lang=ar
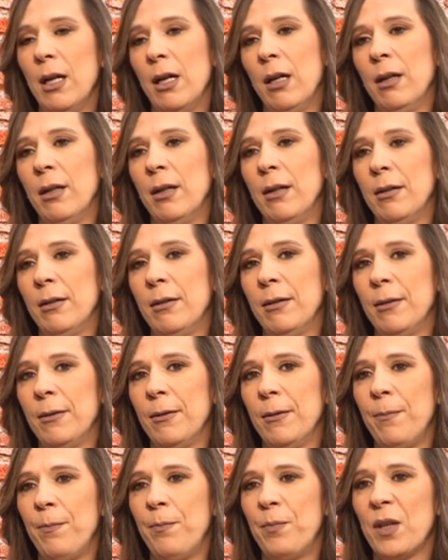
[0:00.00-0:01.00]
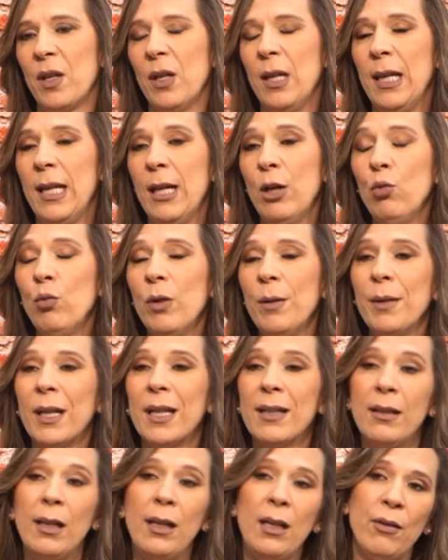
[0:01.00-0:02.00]
آه، اللي هو
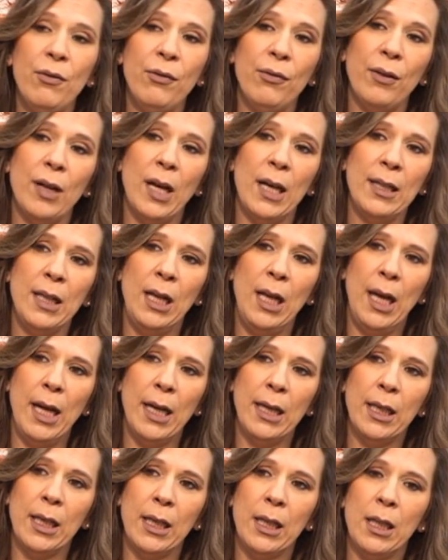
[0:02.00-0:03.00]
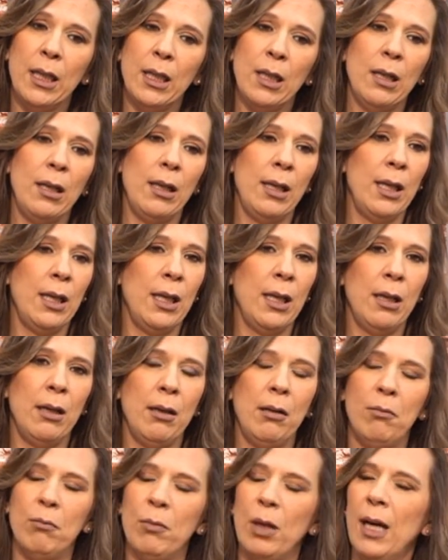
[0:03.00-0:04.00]
مختلف عن الحكي
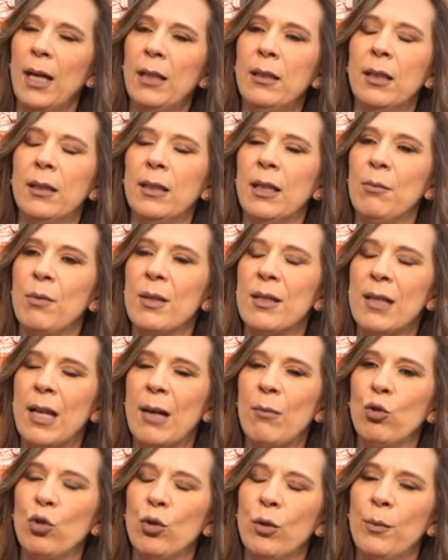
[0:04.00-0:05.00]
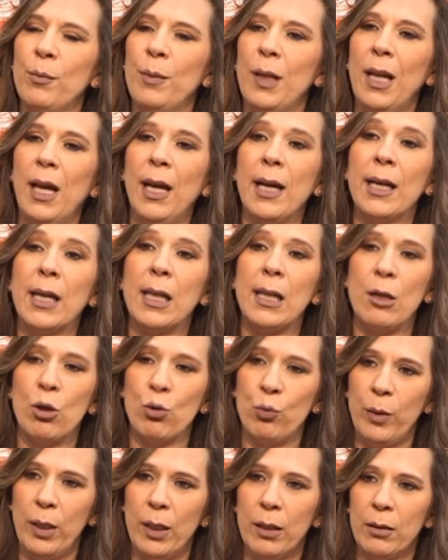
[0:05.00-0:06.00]
اللي عادة نستعمله بالحكي
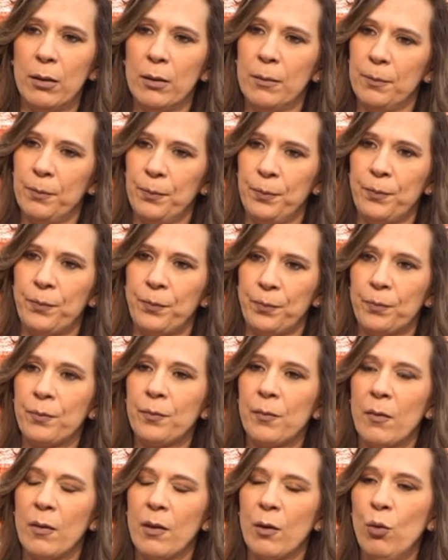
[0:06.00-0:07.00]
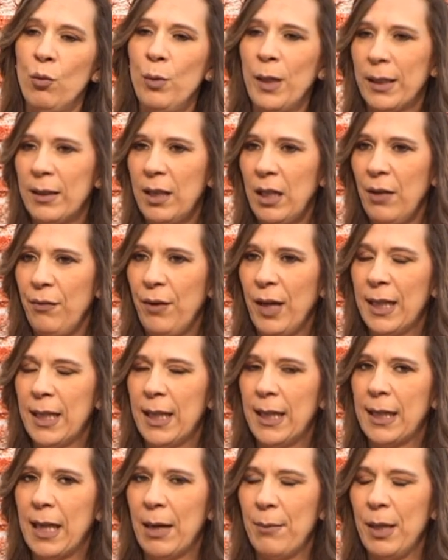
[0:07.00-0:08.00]
اليومي مختلف
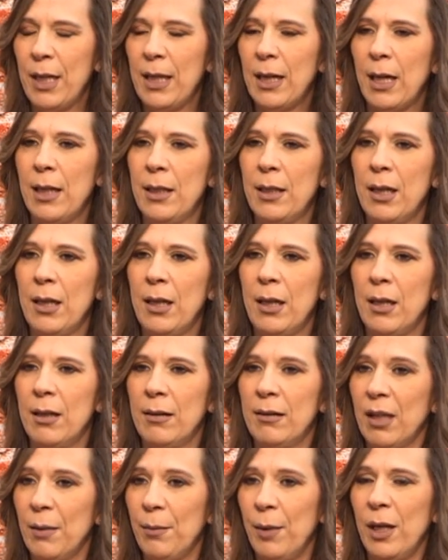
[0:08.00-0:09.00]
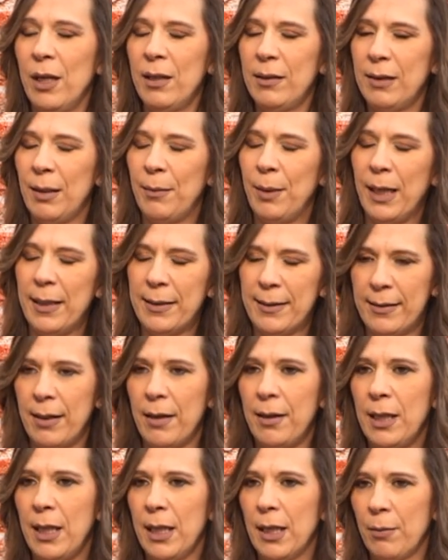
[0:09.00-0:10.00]
أكيد كمان عن الطبقات تبع
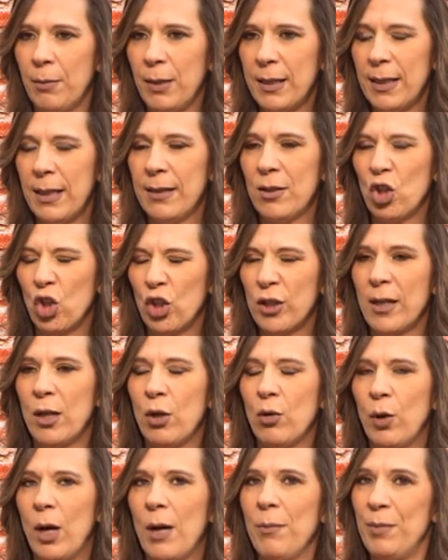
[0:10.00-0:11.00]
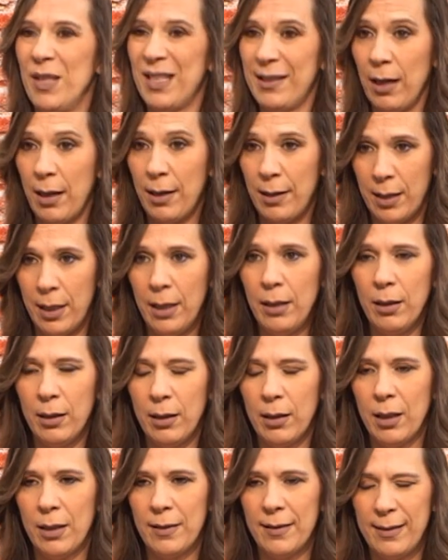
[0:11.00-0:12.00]
الصريخ مثلا شخص أو عم بيصرخ
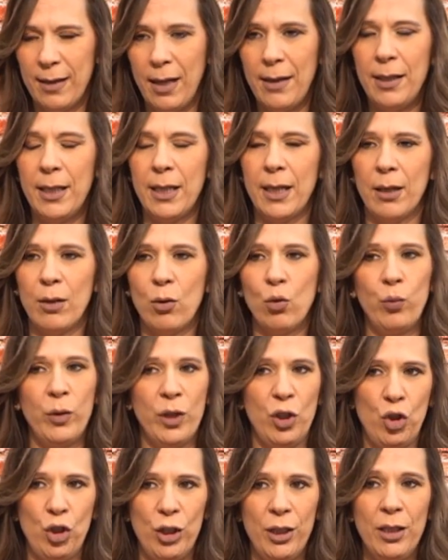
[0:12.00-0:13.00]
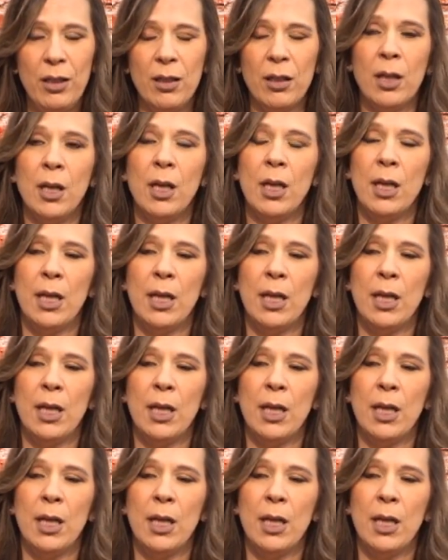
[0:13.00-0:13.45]
الصريخ هو شيء